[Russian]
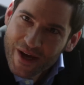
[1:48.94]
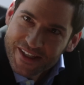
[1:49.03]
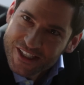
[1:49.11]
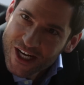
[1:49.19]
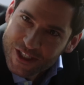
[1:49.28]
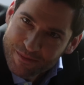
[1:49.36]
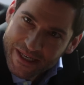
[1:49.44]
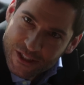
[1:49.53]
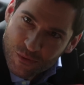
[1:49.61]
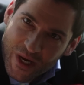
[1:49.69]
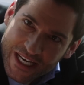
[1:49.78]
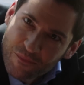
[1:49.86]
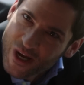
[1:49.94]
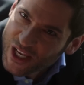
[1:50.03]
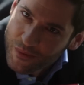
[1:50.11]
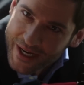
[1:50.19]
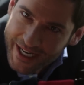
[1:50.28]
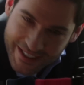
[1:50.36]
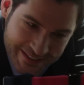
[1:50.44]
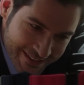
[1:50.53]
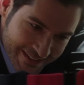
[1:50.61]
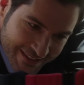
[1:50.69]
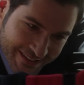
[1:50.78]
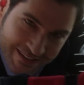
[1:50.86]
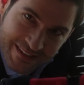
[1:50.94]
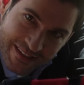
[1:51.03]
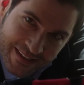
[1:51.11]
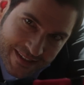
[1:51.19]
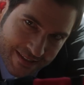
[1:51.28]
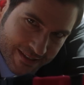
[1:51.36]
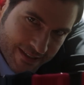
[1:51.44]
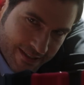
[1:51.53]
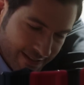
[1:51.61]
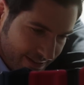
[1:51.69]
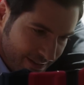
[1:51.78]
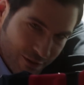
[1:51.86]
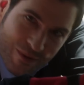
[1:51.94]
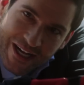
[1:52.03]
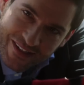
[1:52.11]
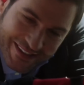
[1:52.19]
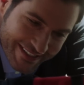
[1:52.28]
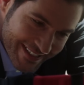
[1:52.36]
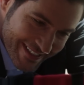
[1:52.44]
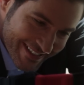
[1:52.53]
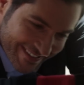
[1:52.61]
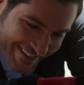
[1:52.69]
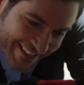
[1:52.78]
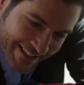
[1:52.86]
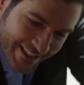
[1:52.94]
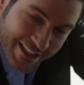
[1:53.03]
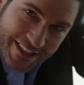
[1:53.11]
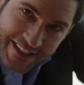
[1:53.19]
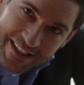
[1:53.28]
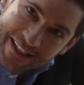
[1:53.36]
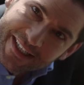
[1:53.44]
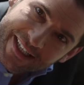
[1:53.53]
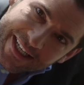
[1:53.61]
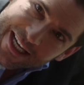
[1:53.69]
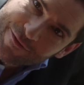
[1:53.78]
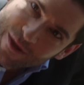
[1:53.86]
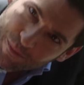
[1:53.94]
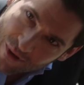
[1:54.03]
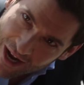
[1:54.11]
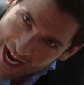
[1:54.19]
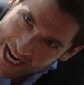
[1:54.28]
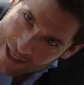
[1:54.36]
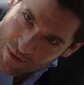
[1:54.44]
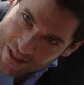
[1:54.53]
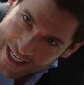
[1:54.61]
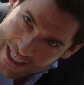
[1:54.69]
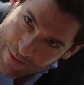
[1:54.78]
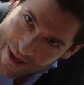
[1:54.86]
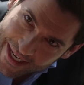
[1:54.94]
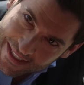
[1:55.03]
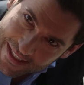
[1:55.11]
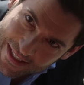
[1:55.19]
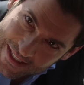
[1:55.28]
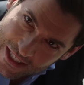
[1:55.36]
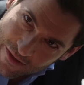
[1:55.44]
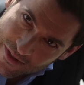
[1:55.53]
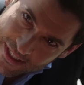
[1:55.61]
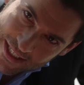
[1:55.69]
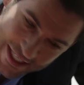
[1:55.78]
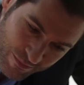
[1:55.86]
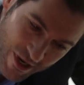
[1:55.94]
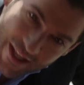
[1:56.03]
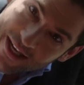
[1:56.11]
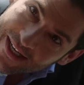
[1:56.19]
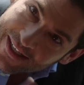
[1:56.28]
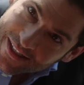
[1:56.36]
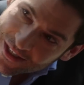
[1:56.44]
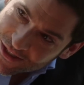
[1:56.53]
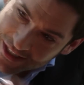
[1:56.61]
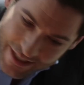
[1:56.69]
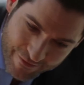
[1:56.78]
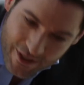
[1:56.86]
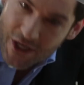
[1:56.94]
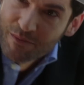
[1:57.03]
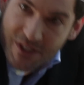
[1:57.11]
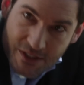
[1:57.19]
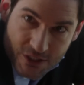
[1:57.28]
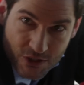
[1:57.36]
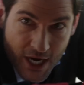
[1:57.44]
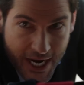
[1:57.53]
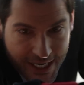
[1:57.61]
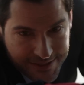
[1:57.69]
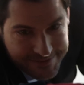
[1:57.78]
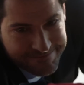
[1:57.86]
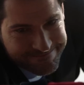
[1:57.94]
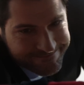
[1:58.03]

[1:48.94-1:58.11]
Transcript: он у нас склонен к резким суждениям. Ну? Если гордость мешает тебе вернуться в Серебряный город, дай шанс людям.